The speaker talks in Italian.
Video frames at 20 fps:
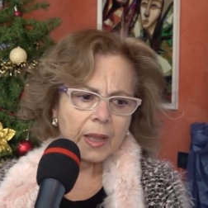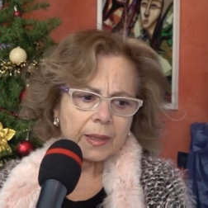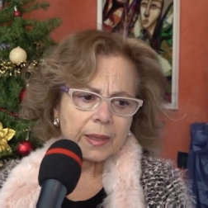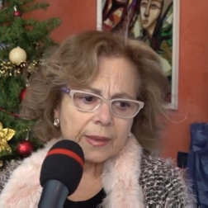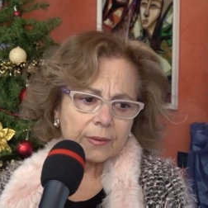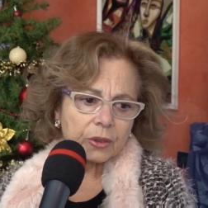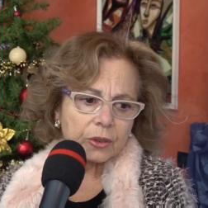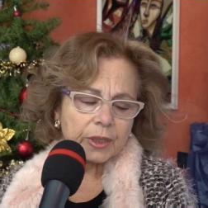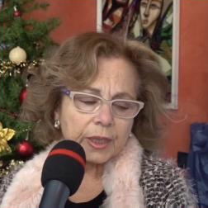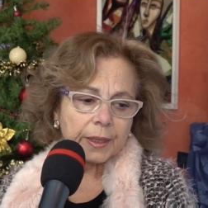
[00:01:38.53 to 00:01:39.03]
E
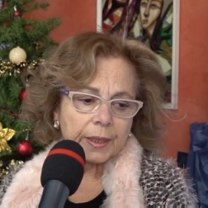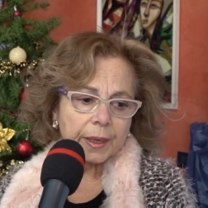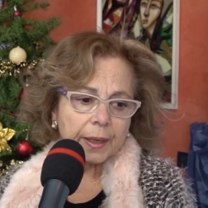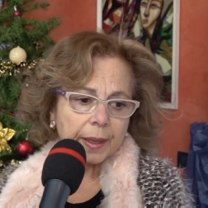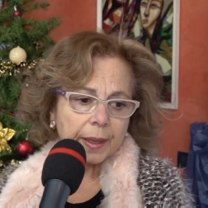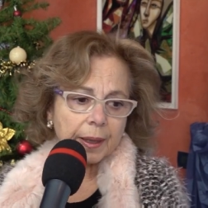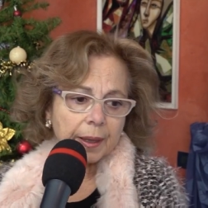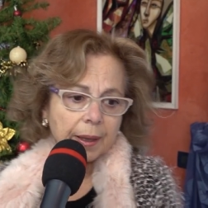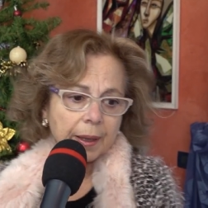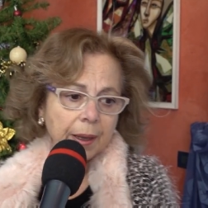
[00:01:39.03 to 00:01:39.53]
devo dire
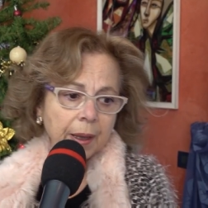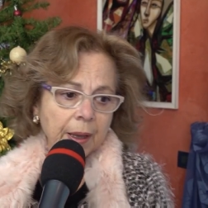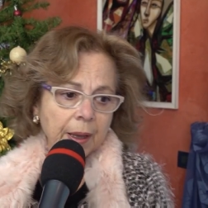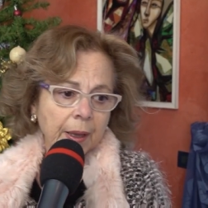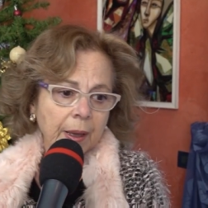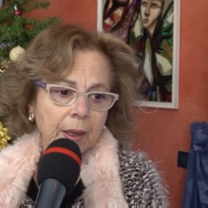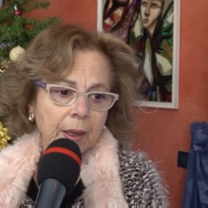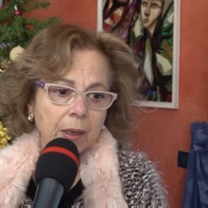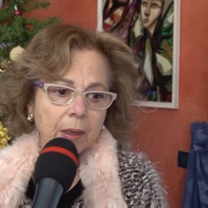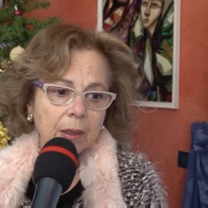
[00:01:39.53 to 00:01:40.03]
che
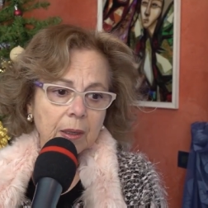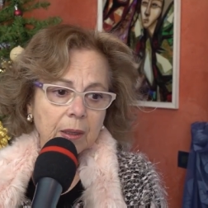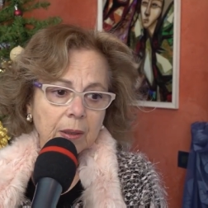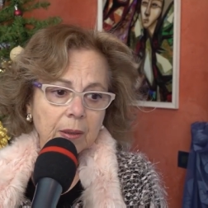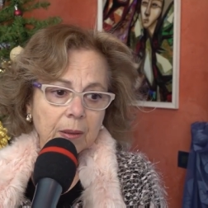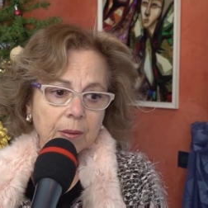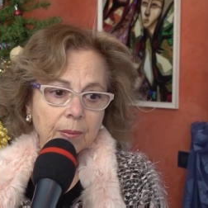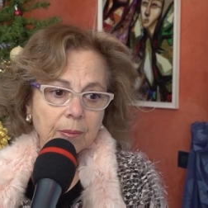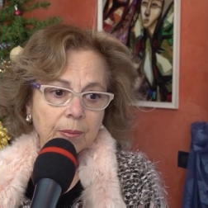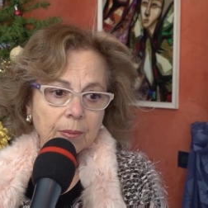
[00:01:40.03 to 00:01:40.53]

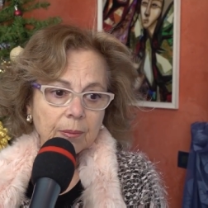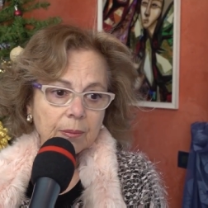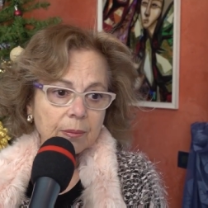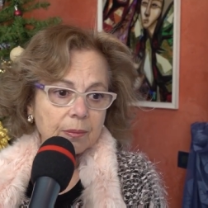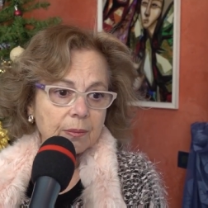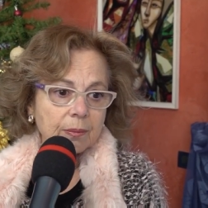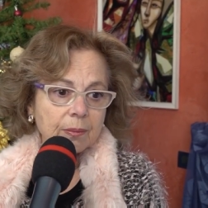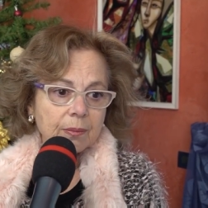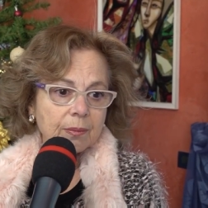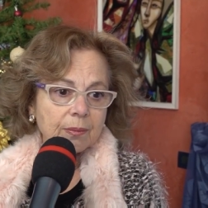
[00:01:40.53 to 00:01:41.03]

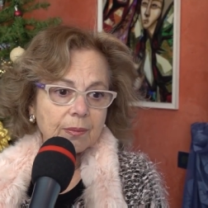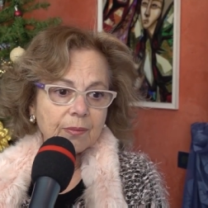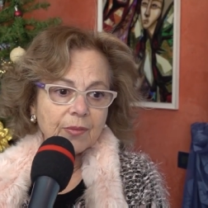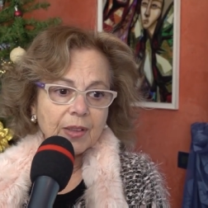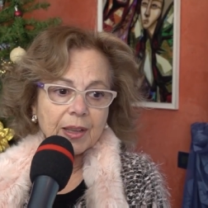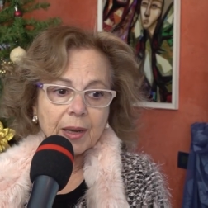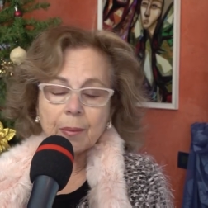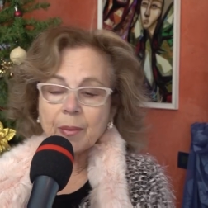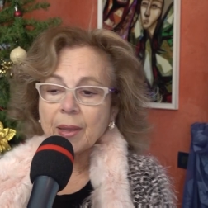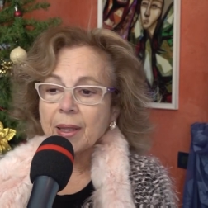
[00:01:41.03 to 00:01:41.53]
ehm,
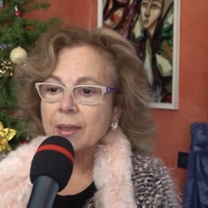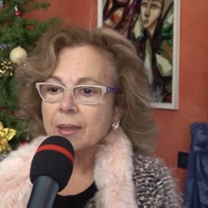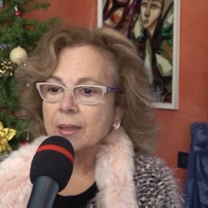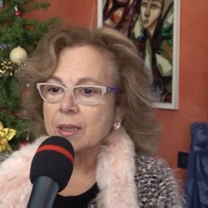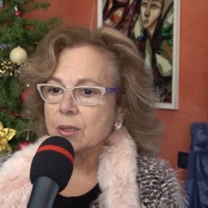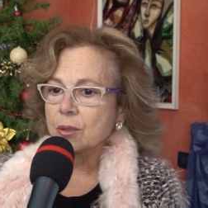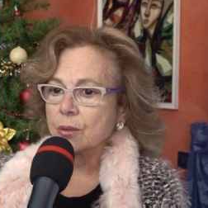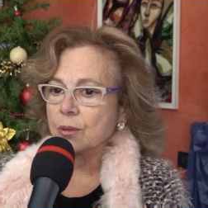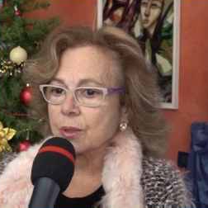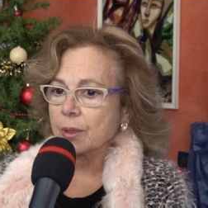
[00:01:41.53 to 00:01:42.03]

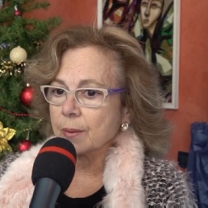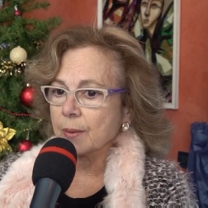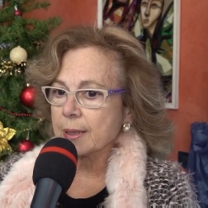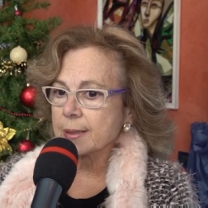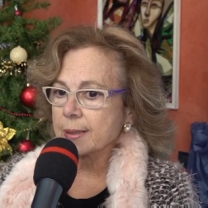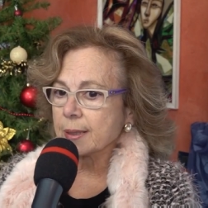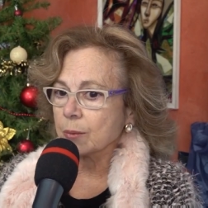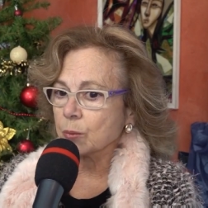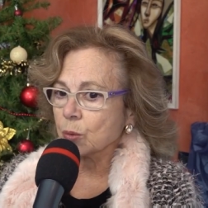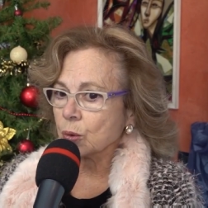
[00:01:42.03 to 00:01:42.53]
veramente sono
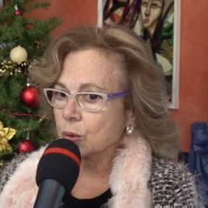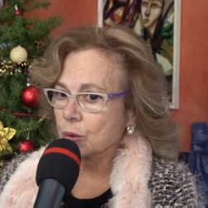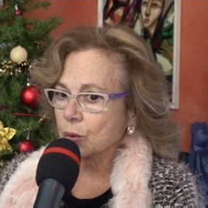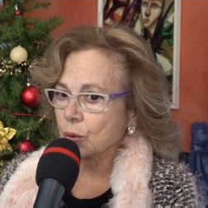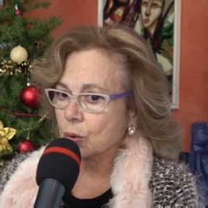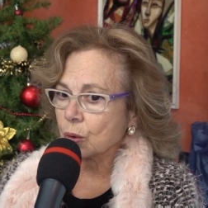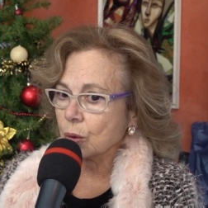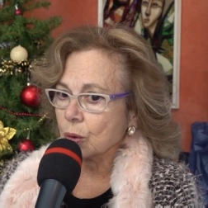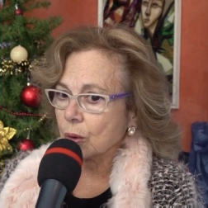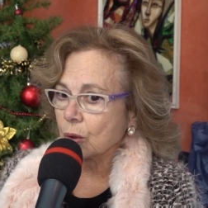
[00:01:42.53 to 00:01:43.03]
rimasta
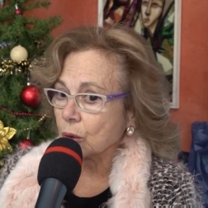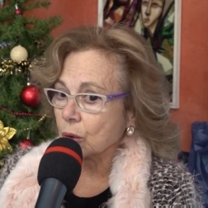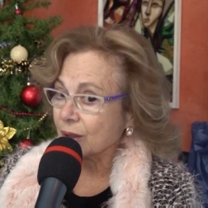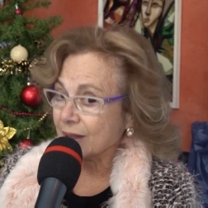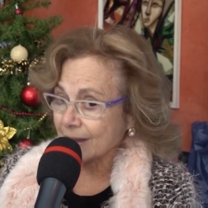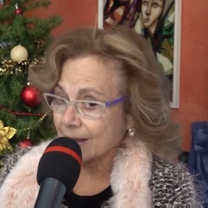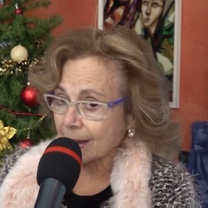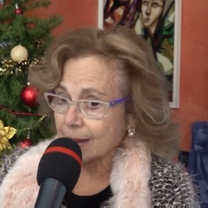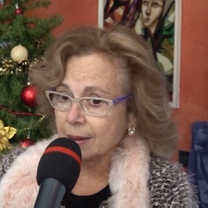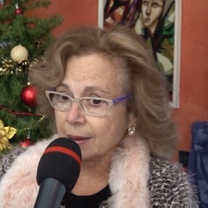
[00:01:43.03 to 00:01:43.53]
molto
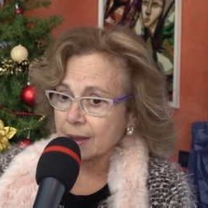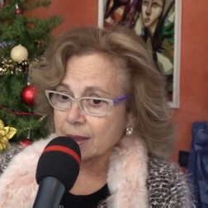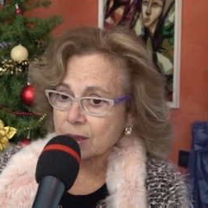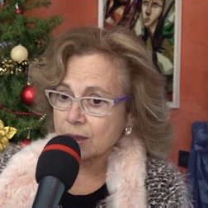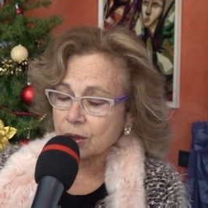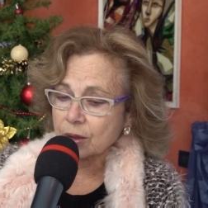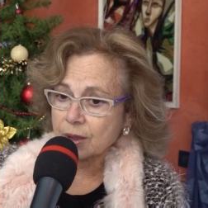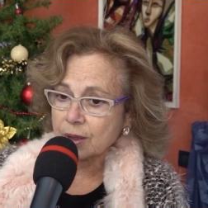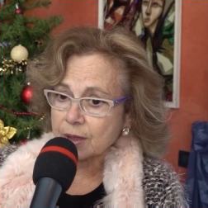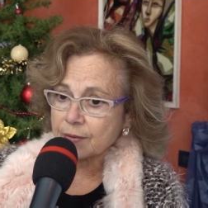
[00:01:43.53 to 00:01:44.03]
contenta e
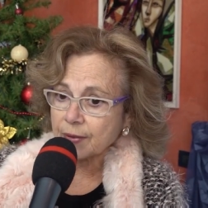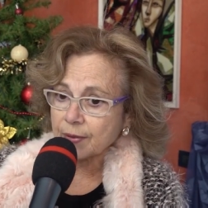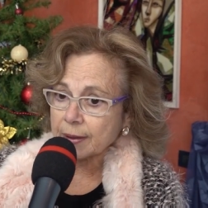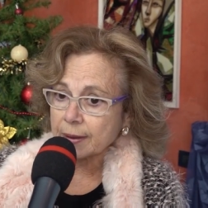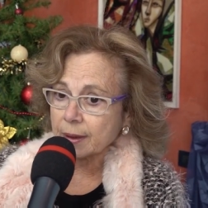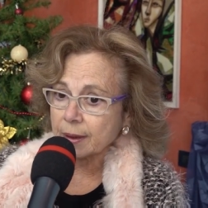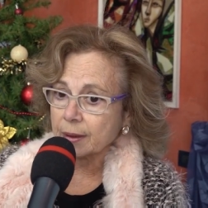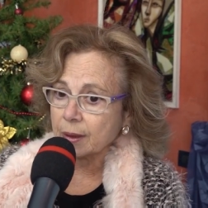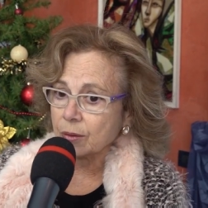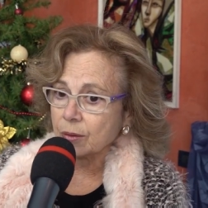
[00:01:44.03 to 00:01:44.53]

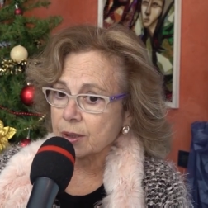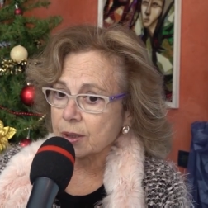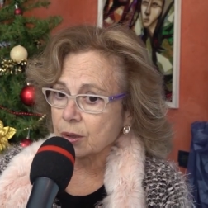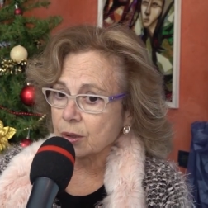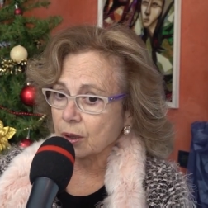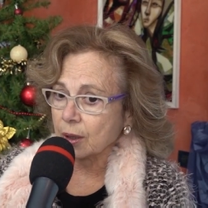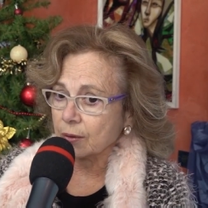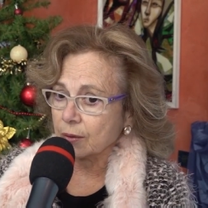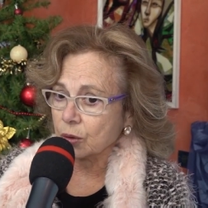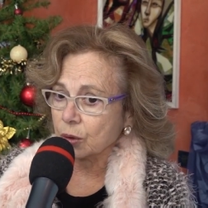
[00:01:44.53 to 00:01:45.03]
soddisfatta di
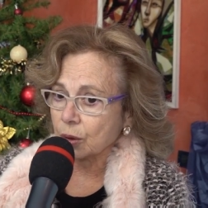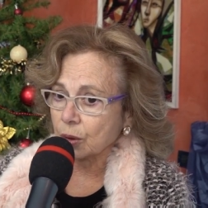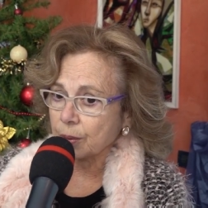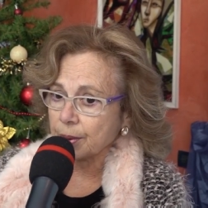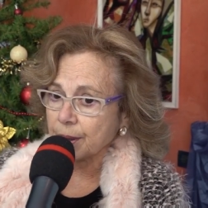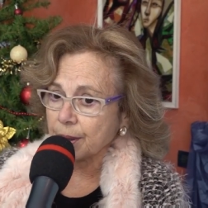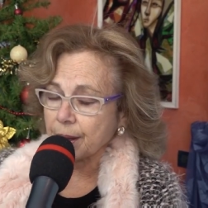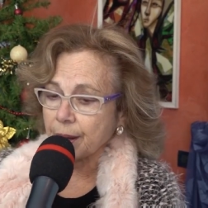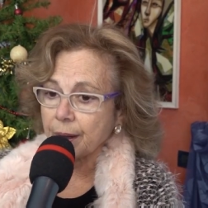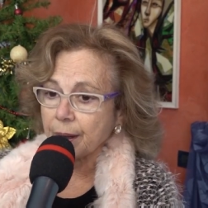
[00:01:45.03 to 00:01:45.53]
questo lavoro
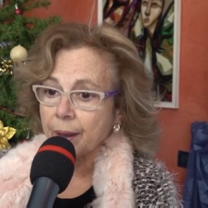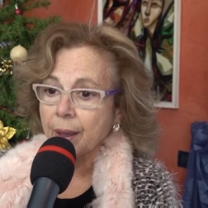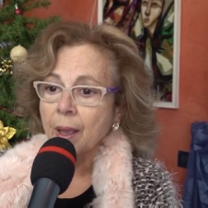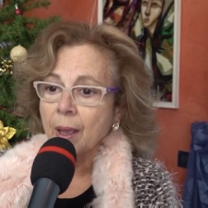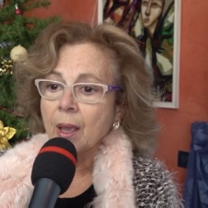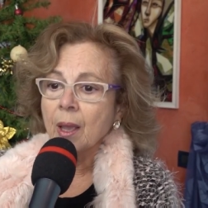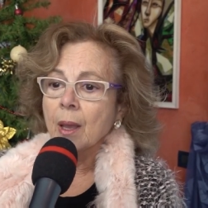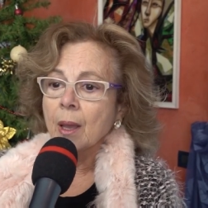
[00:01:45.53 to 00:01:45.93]
perché